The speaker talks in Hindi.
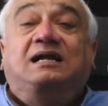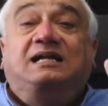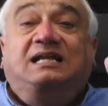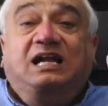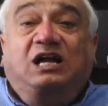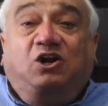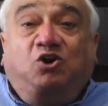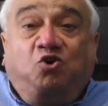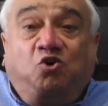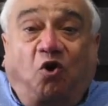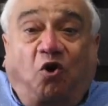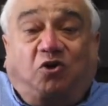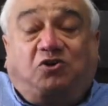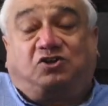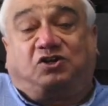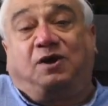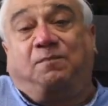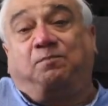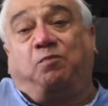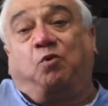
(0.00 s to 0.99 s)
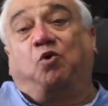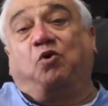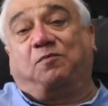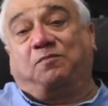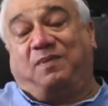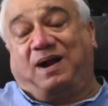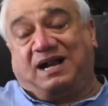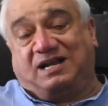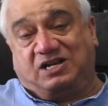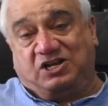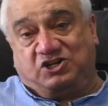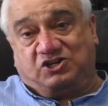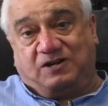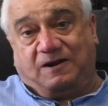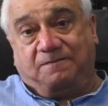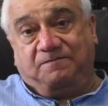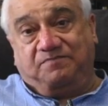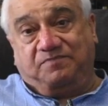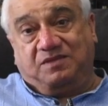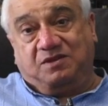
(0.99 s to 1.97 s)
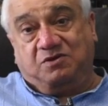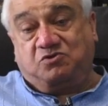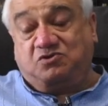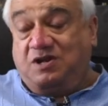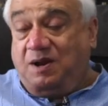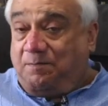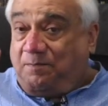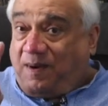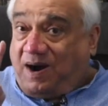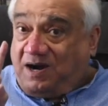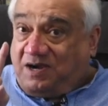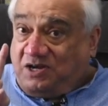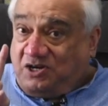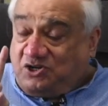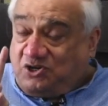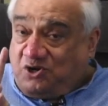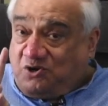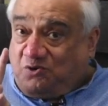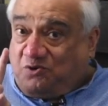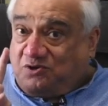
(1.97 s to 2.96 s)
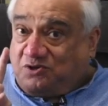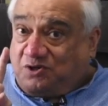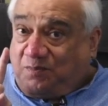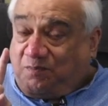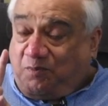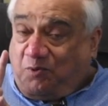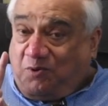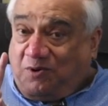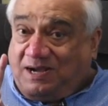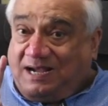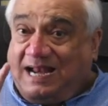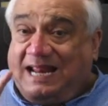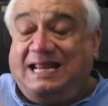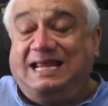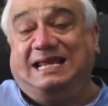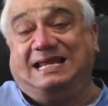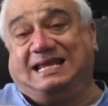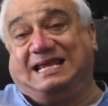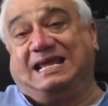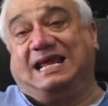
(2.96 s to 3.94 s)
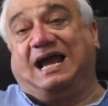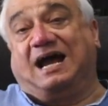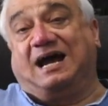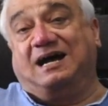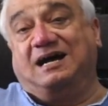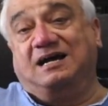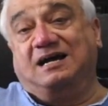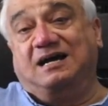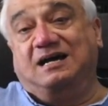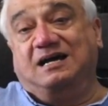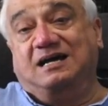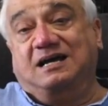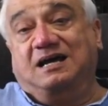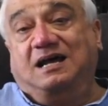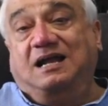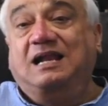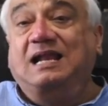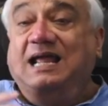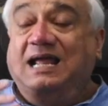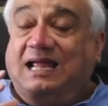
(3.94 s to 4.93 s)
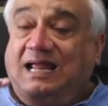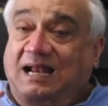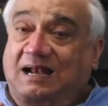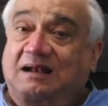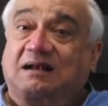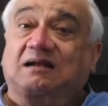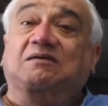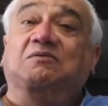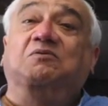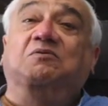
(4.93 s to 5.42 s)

डिड नॉट सपोर्ट पार्टीशन उसने पार्टीशन को सपोर्ट नहीं किया लेकिन